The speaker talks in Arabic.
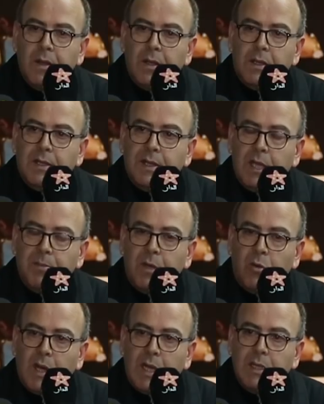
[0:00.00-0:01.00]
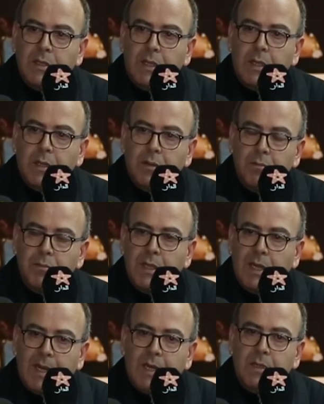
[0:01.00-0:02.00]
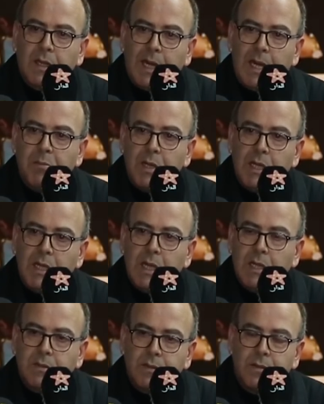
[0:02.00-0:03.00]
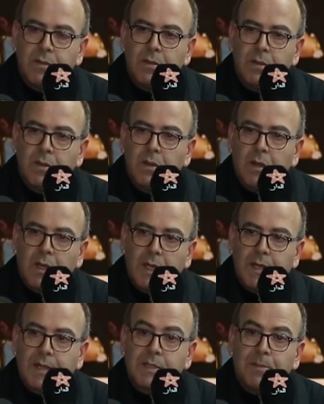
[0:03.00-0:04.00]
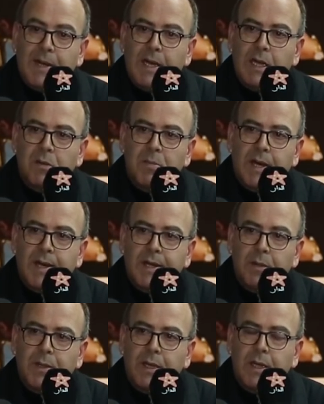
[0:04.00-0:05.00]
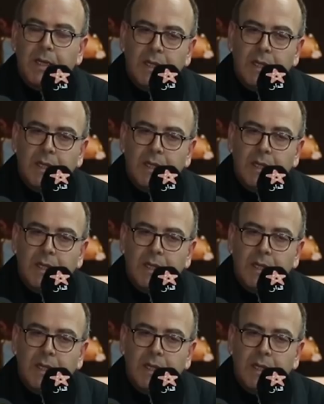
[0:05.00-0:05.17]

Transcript: ارتكب واحدة من أخطر عمليات النصب على المغاربة